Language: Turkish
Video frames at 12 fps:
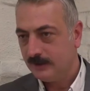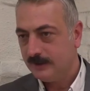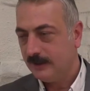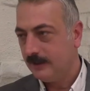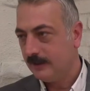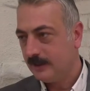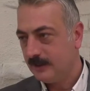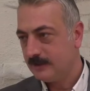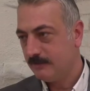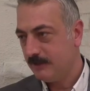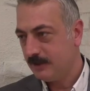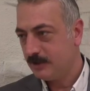Yenilik her
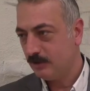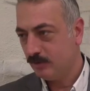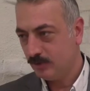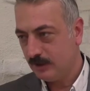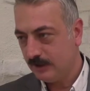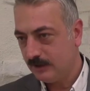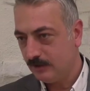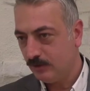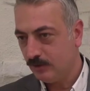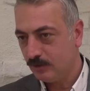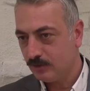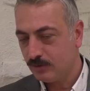zaman için güzeldir
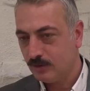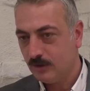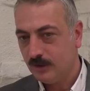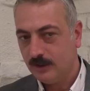diyoruz.